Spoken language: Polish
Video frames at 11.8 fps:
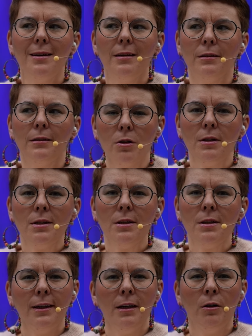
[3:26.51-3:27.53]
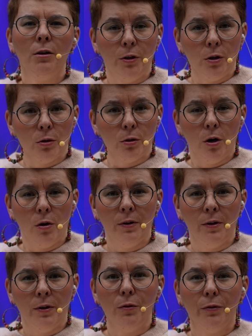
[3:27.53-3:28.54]
co jest takiego
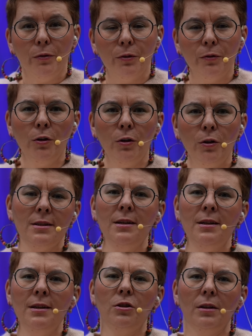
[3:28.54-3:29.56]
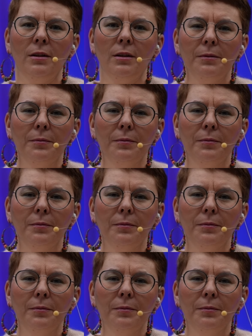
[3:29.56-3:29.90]
wyjątkowego w Twoich zdjęciach?